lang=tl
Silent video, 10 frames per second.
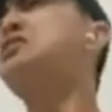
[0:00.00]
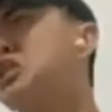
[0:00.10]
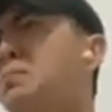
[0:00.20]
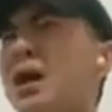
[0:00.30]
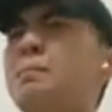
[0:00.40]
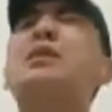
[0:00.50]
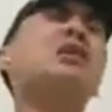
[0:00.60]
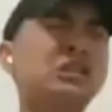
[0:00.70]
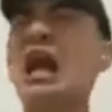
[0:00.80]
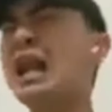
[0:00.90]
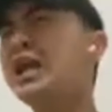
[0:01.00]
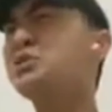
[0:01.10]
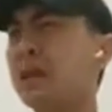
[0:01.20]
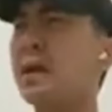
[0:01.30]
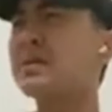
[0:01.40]
sino ba? Challenge,
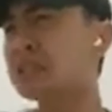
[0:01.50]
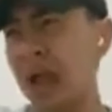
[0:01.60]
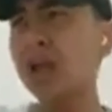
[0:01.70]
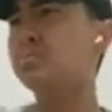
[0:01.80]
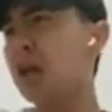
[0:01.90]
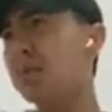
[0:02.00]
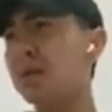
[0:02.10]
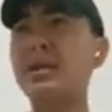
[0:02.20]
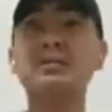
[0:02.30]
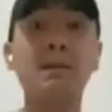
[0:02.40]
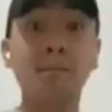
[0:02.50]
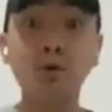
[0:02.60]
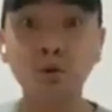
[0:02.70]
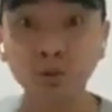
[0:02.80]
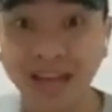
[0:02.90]
mayaman challenge, Bla, bla, bla. Di
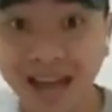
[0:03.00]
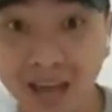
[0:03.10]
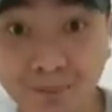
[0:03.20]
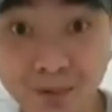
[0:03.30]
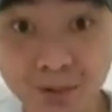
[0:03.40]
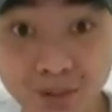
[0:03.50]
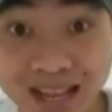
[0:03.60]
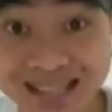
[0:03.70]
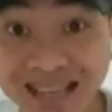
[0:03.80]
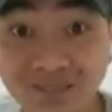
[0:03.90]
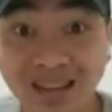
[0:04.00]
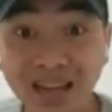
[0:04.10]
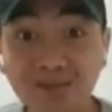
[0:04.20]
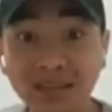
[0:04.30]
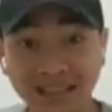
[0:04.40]
Puro kuda eh. Puro kuda sa
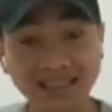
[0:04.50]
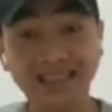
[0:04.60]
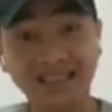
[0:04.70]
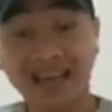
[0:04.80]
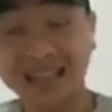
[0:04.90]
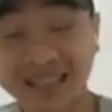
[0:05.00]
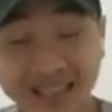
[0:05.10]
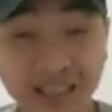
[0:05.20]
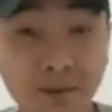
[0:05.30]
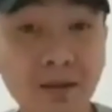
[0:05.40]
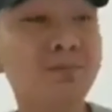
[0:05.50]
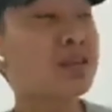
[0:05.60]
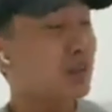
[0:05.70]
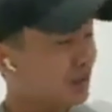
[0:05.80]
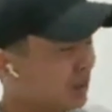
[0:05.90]
FLM eh. That's the strategy, tama?
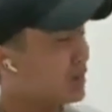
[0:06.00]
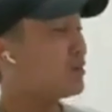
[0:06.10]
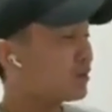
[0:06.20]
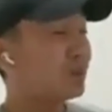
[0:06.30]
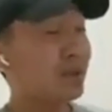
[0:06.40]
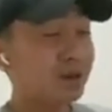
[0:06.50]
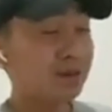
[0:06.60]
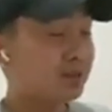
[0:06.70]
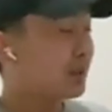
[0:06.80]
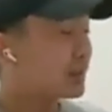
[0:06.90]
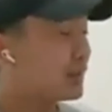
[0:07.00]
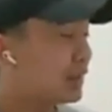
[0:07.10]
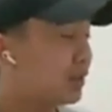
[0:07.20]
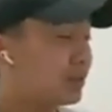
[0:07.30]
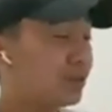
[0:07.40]
Yung likod na yon, yung nasa
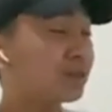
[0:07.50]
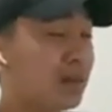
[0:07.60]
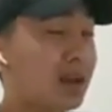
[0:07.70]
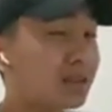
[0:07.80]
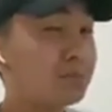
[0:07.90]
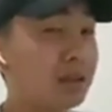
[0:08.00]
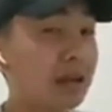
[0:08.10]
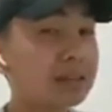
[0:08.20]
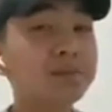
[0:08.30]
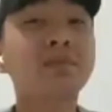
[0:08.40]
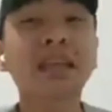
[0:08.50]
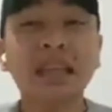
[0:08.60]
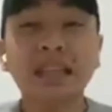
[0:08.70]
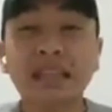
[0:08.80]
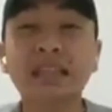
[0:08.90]
likod, yung truck ng bigas,
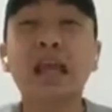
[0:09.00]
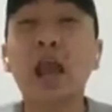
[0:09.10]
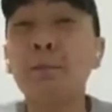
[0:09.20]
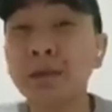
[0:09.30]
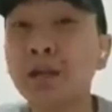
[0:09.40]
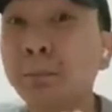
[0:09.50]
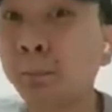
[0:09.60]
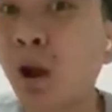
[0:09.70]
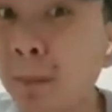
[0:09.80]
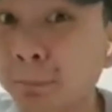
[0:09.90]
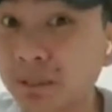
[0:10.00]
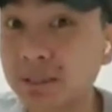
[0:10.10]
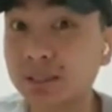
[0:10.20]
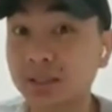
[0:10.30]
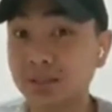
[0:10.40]
it's just a mere
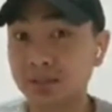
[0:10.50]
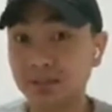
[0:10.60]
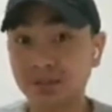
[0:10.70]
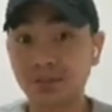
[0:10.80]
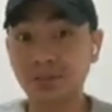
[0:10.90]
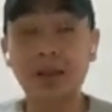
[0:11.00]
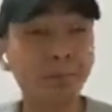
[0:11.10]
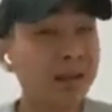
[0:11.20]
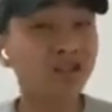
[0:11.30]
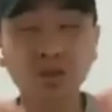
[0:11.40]
props. And based